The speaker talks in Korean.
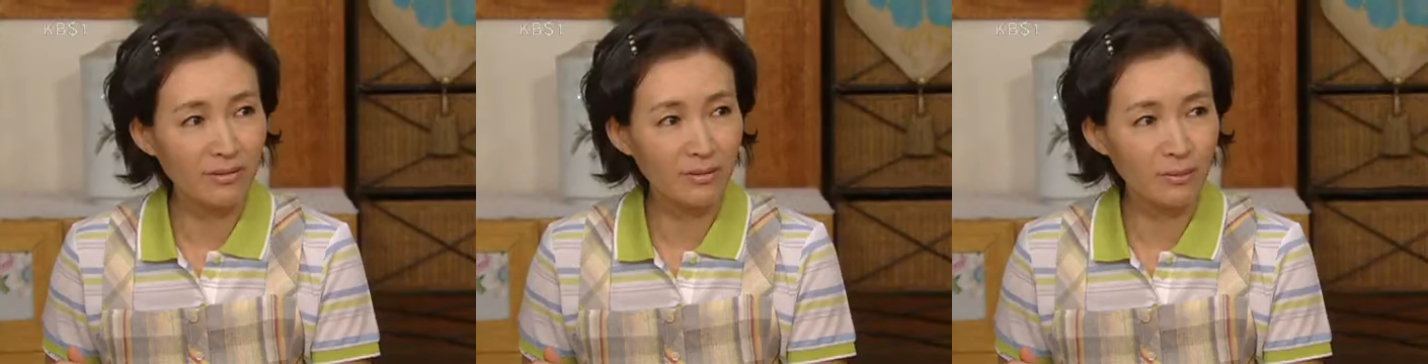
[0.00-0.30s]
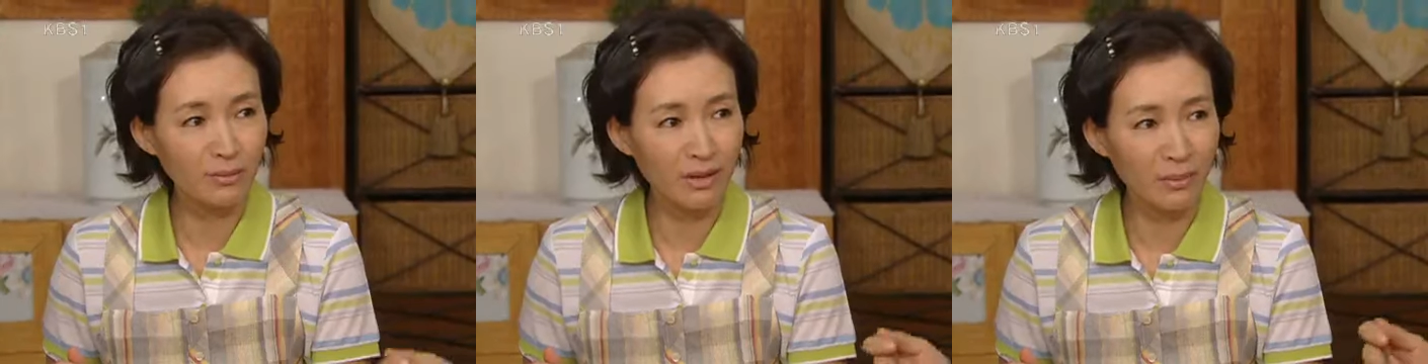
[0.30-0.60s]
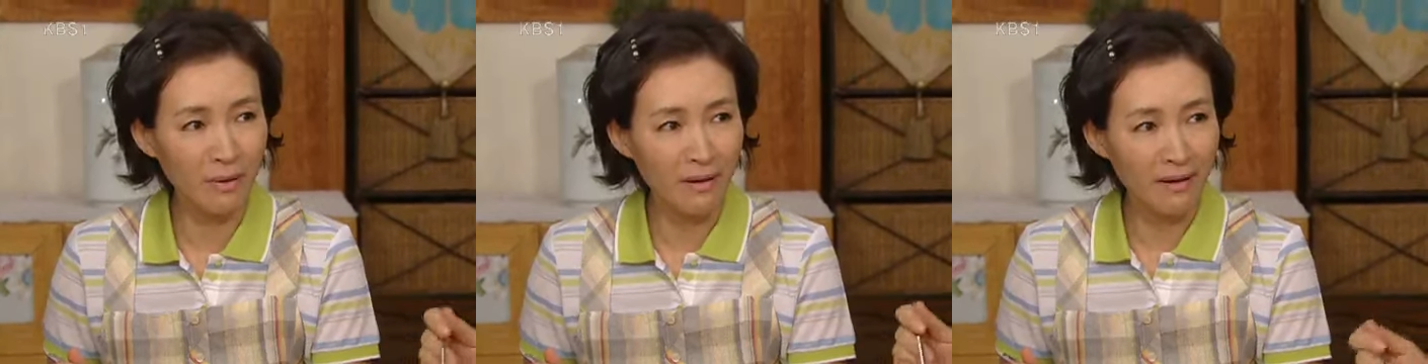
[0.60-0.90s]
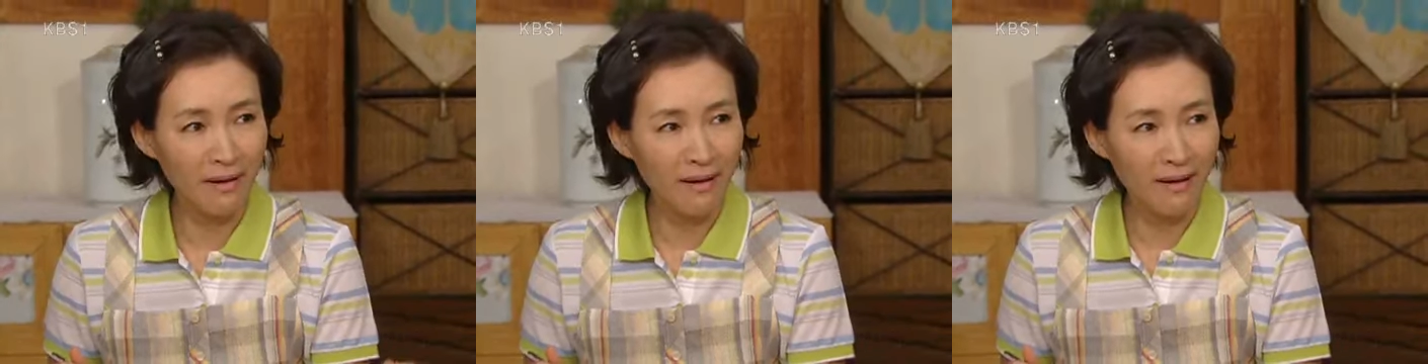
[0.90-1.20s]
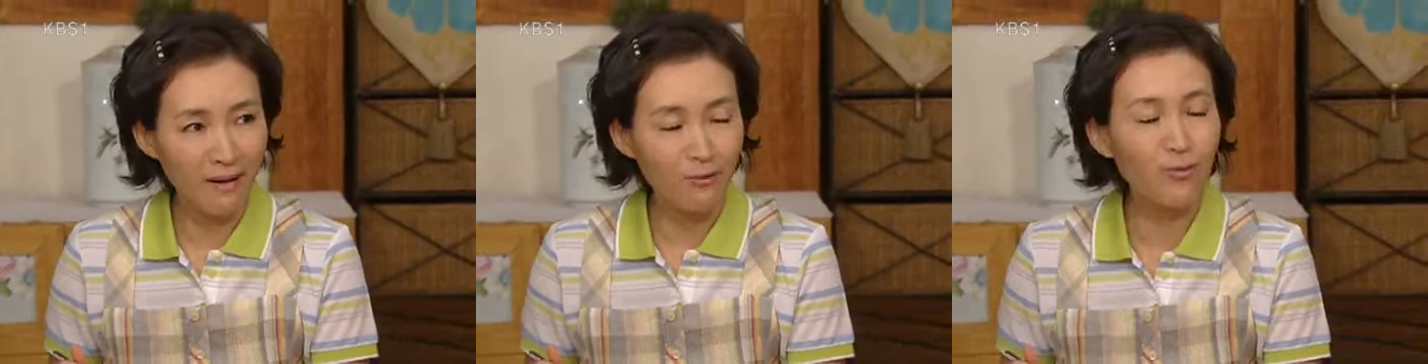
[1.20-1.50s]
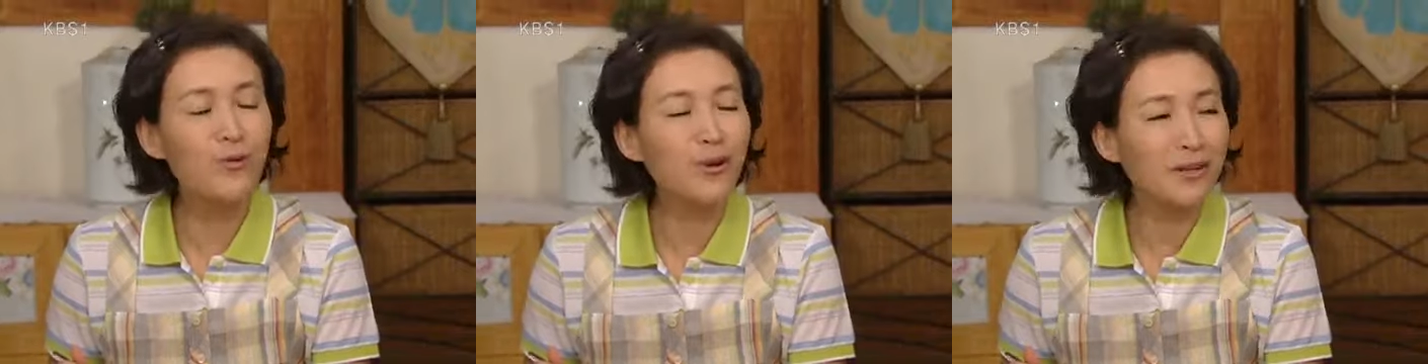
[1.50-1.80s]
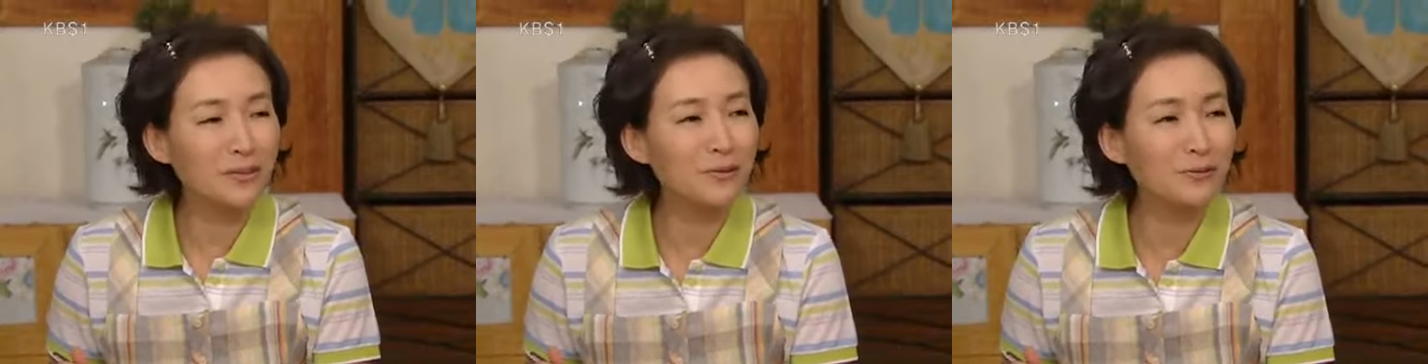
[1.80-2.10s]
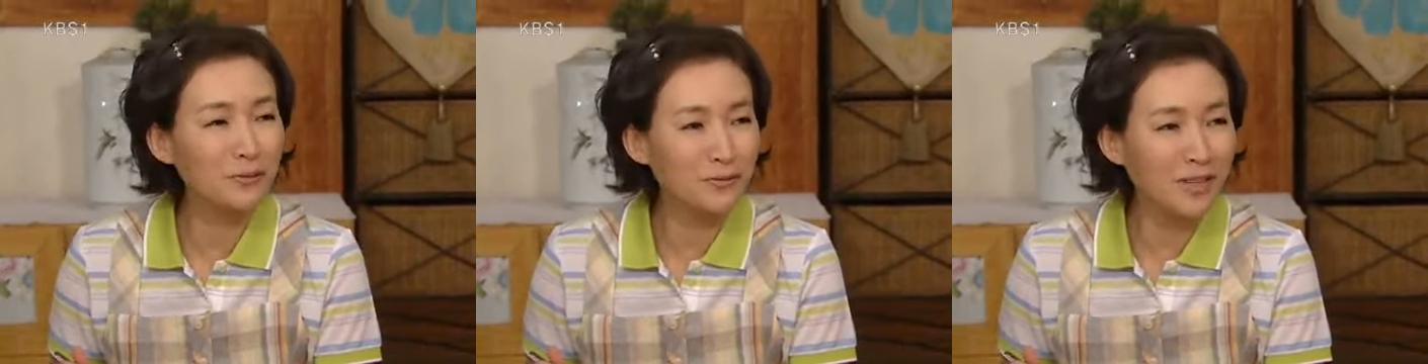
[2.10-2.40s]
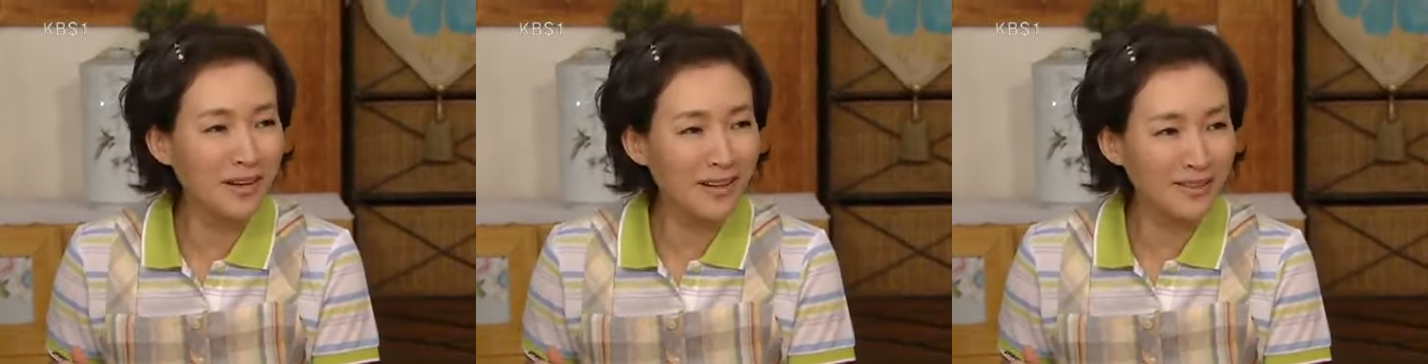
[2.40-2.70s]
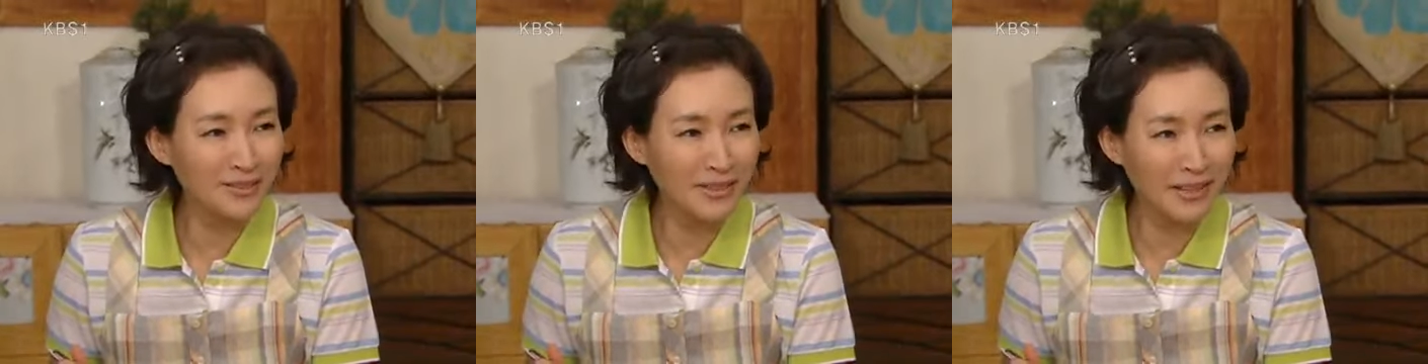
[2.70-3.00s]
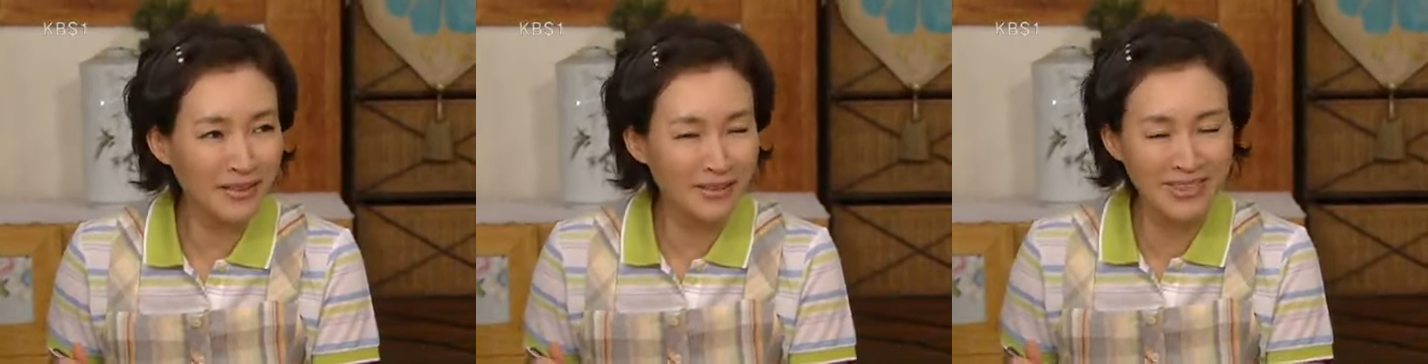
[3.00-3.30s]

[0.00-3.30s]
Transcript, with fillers: 당신도 참. 일부러 가서 숭늉 달라 그러세요.